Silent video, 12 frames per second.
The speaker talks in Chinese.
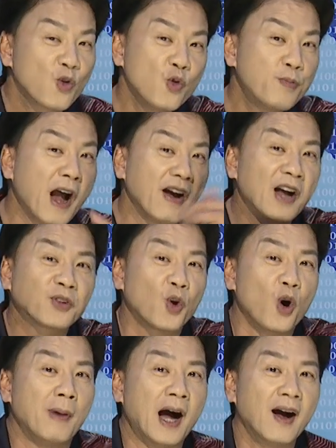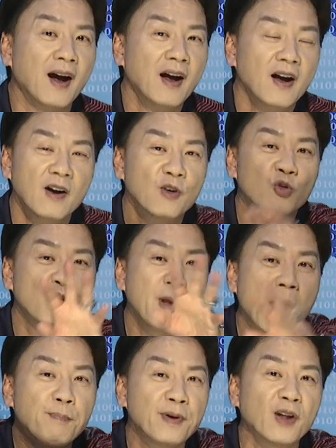股票要多吗？股
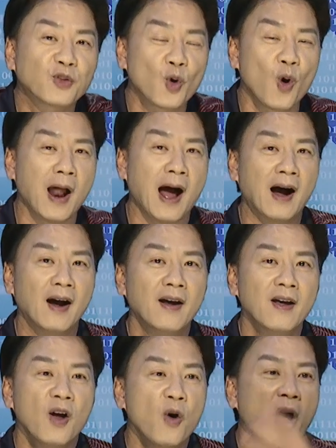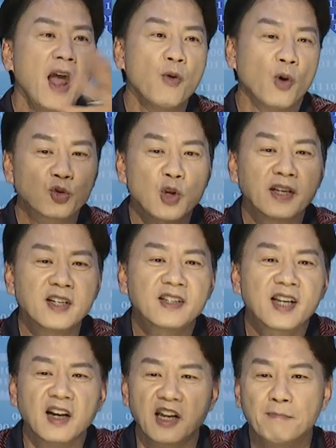票不要多啦，哎，我最
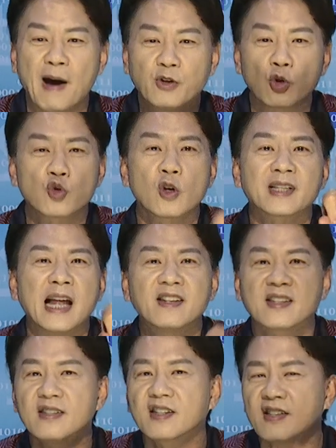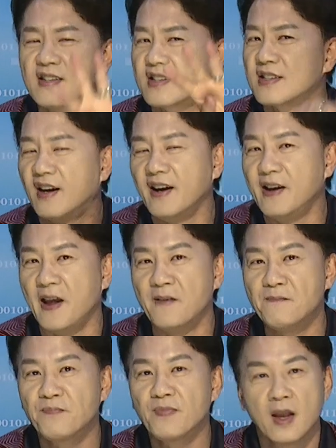近这个礼拜就做三只四只而已呢，
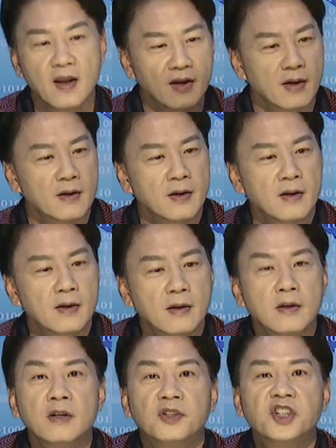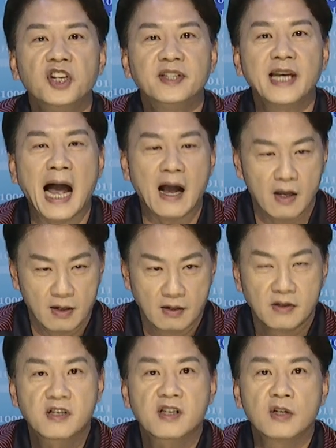技嘉、
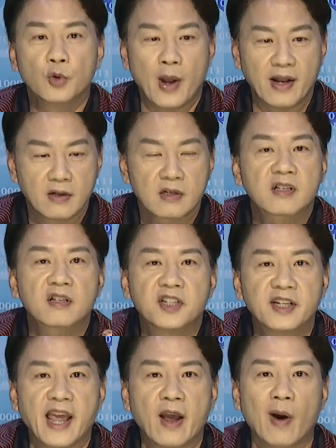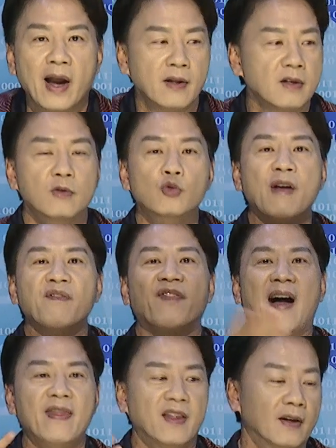智源、四星 KY 赚
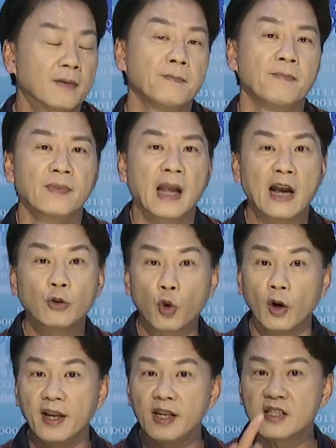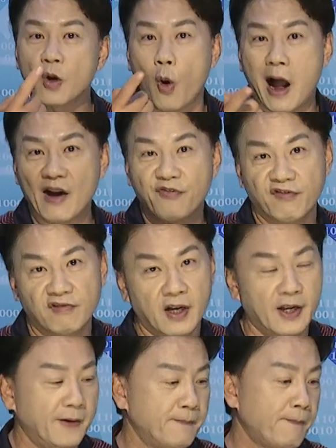翻了，还多了一只华府
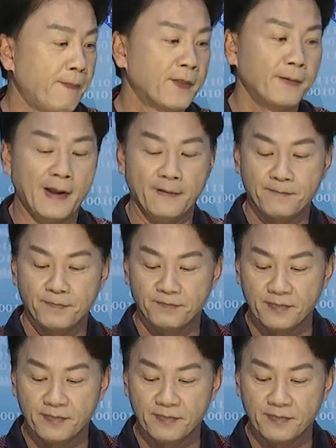而已，对不对？